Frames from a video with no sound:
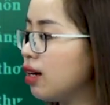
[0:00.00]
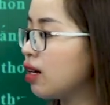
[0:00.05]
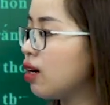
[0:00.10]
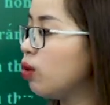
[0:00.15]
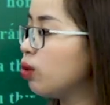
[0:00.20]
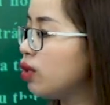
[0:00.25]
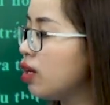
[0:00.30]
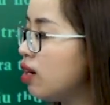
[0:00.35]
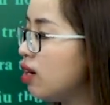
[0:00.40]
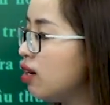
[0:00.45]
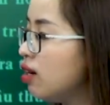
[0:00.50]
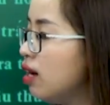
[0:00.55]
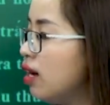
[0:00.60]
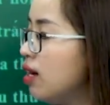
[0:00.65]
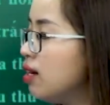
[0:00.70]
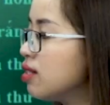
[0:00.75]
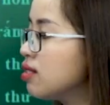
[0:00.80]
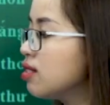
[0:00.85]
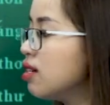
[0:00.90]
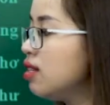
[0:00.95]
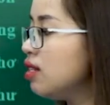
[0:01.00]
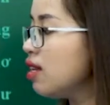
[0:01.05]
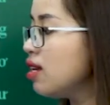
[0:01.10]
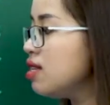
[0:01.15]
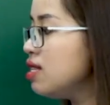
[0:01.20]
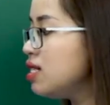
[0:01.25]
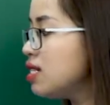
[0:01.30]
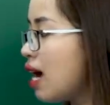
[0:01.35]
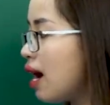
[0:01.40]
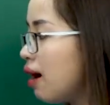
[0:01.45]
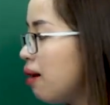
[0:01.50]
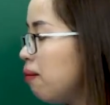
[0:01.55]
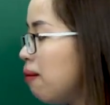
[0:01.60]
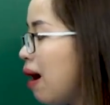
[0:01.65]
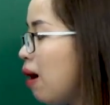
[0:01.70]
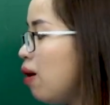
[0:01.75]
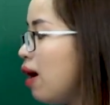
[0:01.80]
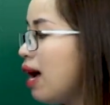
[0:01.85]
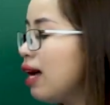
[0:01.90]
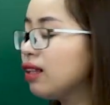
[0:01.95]
Câu thơ Dướn thân trắng
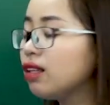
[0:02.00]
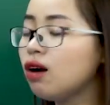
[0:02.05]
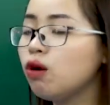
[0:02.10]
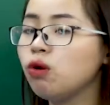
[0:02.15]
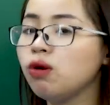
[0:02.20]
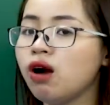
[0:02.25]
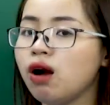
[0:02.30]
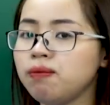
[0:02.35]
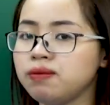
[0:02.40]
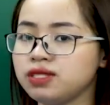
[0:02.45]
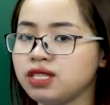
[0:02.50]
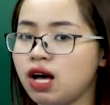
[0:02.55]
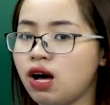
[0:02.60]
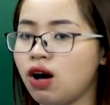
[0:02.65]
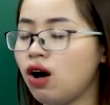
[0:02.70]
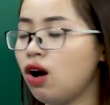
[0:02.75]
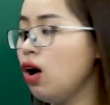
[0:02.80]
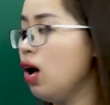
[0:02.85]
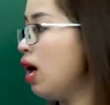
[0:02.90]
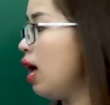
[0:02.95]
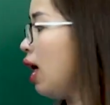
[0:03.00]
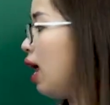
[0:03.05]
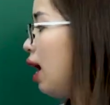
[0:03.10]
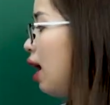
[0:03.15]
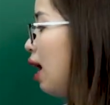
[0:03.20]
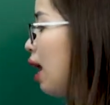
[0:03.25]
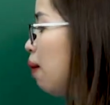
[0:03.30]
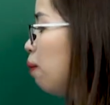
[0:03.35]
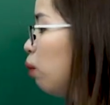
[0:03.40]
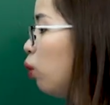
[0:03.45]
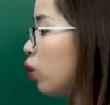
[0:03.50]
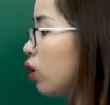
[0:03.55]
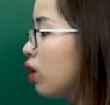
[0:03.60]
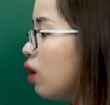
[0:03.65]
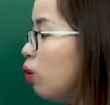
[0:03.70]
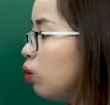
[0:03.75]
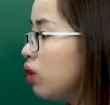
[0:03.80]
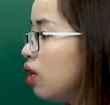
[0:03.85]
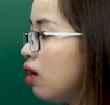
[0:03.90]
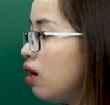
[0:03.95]
bao la thâu góc gió là một
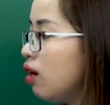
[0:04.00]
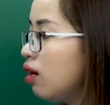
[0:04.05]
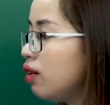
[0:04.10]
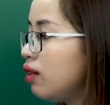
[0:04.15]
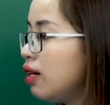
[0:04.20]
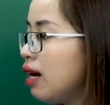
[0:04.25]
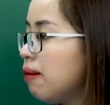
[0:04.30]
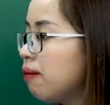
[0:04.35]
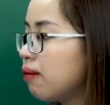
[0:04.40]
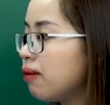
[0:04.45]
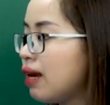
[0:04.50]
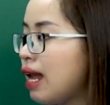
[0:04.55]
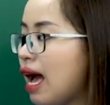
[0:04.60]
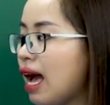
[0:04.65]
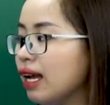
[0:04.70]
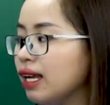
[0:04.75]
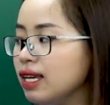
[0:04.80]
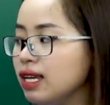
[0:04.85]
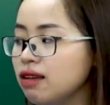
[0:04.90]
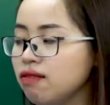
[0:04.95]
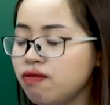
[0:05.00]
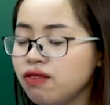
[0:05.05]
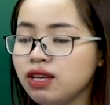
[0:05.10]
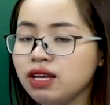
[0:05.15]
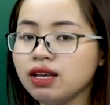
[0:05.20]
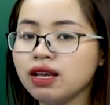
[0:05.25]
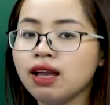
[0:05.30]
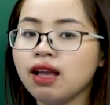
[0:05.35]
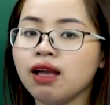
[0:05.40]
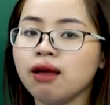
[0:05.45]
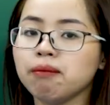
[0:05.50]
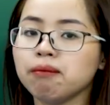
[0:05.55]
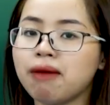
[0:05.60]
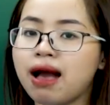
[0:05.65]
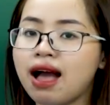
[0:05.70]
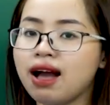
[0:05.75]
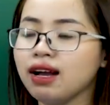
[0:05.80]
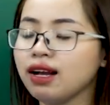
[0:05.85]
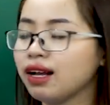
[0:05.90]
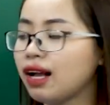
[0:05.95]
câu thơ đậm đà ý vị,
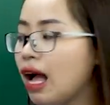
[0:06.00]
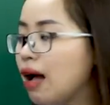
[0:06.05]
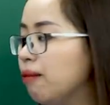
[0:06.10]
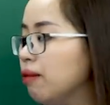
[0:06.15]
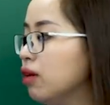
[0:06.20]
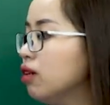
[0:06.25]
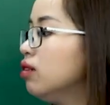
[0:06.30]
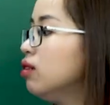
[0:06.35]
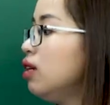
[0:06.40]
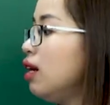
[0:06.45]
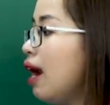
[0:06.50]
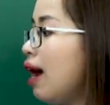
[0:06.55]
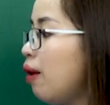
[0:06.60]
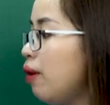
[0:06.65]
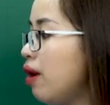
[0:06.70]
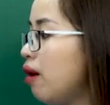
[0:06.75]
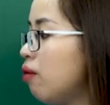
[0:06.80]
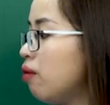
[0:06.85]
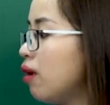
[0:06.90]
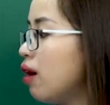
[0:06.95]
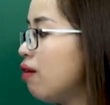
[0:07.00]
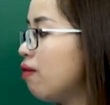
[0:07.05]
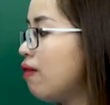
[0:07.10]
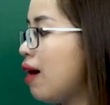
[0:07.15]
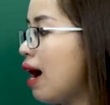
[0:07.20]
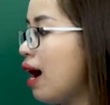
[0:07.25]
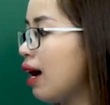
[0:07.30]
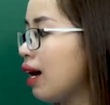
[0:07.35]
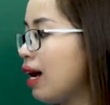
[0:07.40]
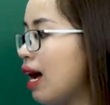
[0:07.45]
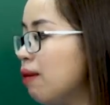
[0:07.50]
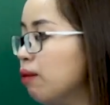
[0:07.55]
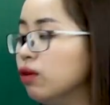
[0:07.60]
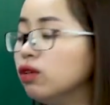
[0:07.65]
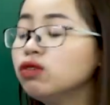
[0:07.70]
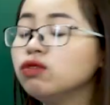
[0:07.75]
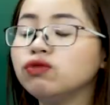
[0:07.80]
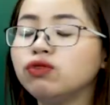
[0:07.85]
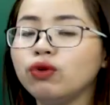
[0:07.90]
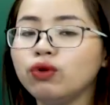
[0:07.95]
mang cảm hứng lao động và cảm
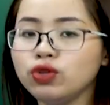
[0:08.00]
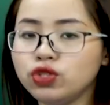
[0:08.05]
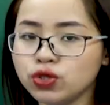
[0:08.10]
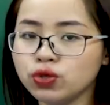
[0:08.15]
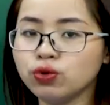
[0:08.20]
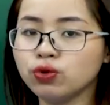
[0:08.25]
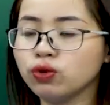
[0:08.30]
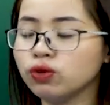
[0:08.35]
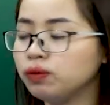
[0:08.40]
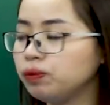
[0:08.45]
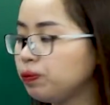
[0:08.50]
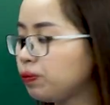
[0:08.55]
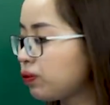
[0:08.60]
hứng vũ trụ.